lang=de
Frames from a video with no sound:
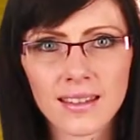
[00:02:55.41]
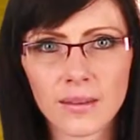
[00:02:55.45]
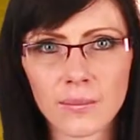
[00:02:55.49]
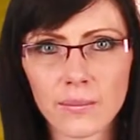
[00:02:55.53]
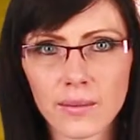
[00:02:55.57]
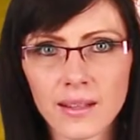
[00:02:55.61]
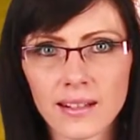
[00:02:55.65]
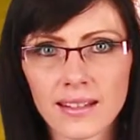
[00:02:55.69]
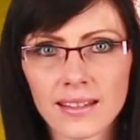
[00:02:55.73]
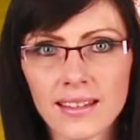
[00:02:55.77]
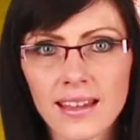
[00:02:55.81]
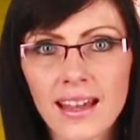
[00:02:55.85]

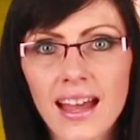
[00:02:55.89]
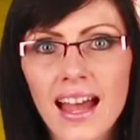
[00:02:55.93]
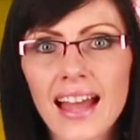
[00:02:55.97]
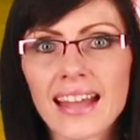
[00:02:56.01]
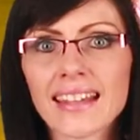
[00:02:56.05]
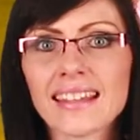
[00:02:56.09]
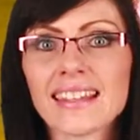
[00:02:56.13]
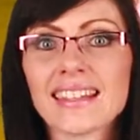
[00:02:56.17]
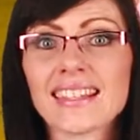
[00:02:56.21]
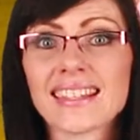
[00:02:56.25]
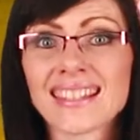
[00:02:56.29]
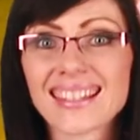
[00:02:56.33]
Gemälde
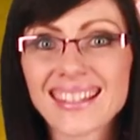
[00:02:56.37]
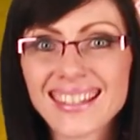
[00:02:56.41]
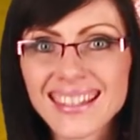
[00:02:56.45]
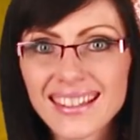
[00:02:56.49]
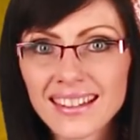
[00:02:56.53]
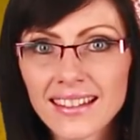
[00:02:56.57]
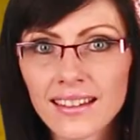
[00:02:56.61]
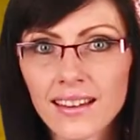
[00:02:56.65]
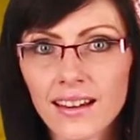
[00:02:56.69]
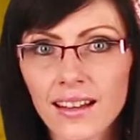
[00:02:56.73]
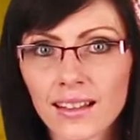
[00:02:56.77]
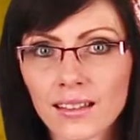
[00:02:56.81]
eine
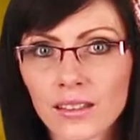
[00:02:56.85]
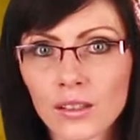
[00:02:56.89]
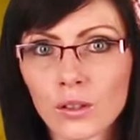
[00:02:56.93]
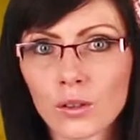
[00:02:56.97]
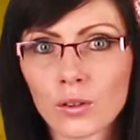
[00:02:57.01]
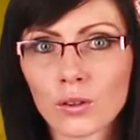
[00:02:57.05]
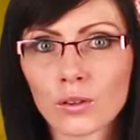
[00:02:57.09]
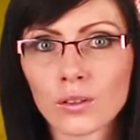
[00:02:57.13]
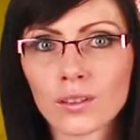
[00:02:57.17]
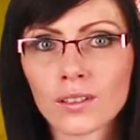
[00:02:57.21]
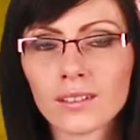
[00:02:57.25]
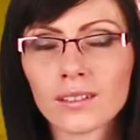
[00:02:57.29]
Serie
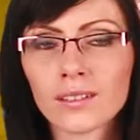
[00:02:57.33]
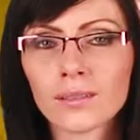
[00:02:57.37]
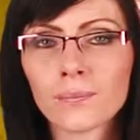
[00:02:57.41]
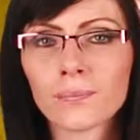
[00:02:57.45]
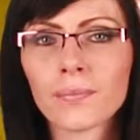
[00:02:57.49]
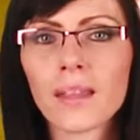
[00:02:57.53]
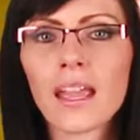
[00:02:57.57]
angehört?